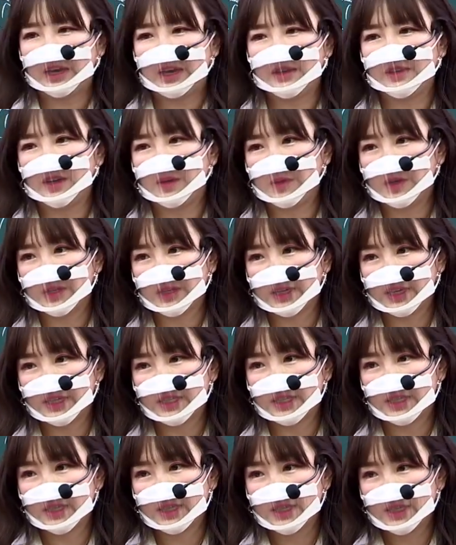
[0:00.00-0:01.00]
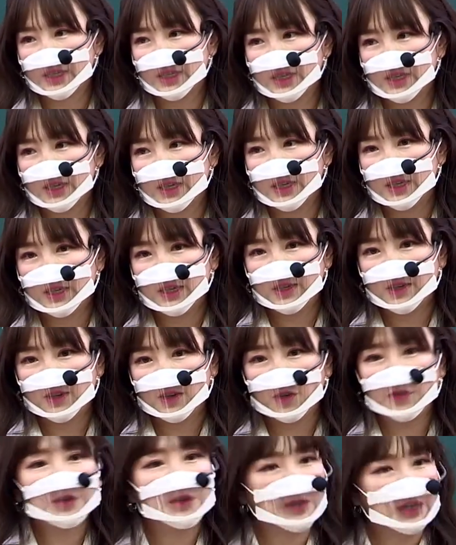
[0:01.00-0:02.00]
개념 어디까지
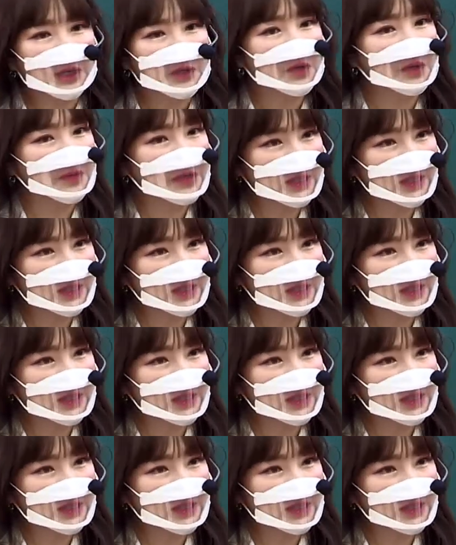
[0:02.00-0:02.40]
어떻게 수업